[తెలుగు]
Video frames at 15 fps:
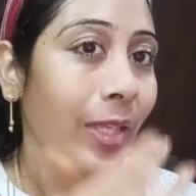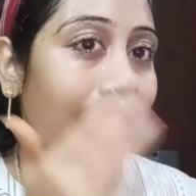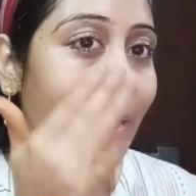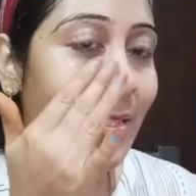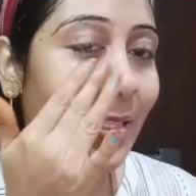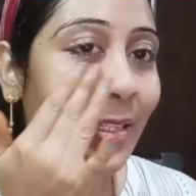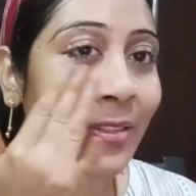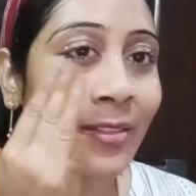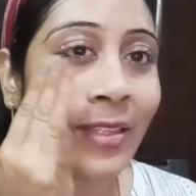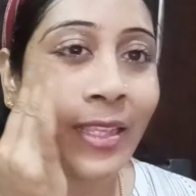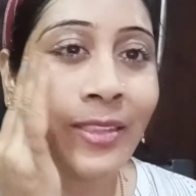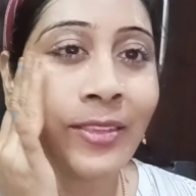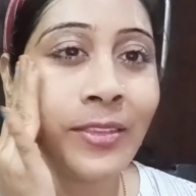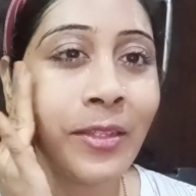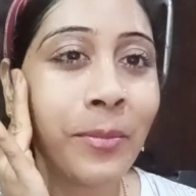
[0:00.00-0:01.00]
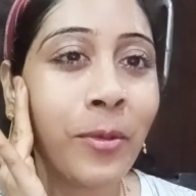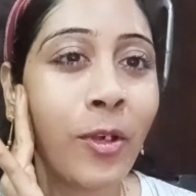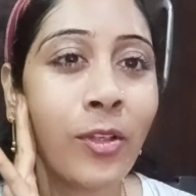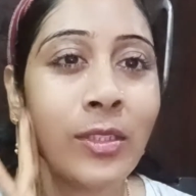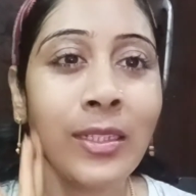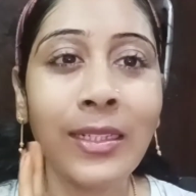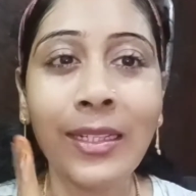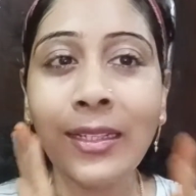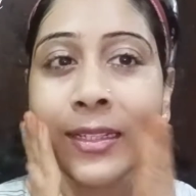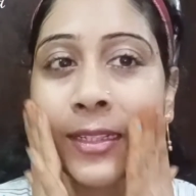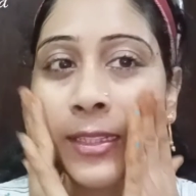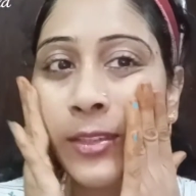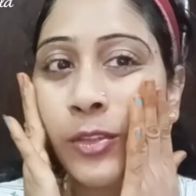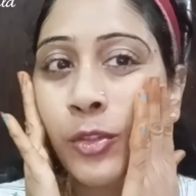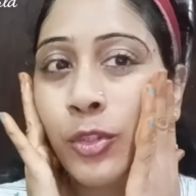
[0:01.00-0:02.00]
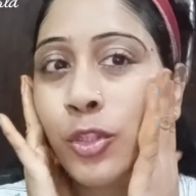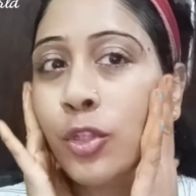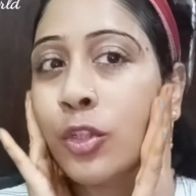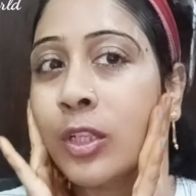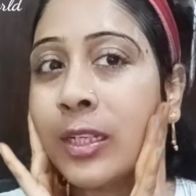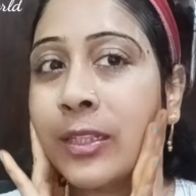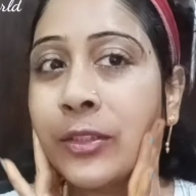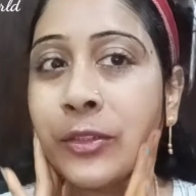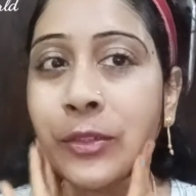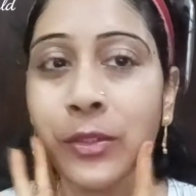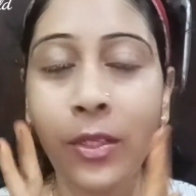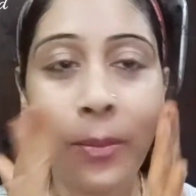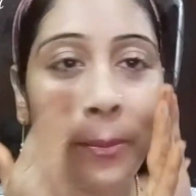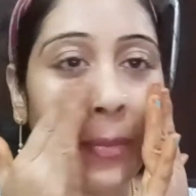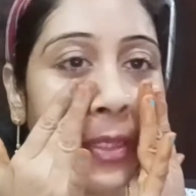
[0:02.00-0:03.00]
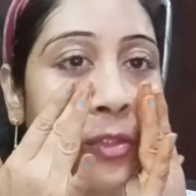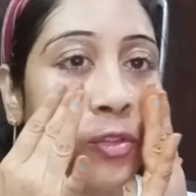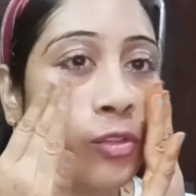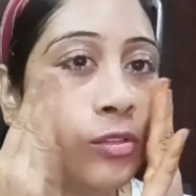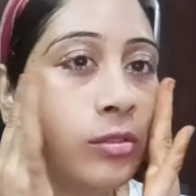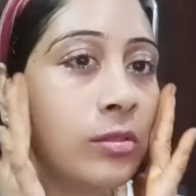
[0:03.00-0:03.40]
అసలు ఎంత బాగుందంటే ఇంకా నేను తుడుచుకోలేదు మీకు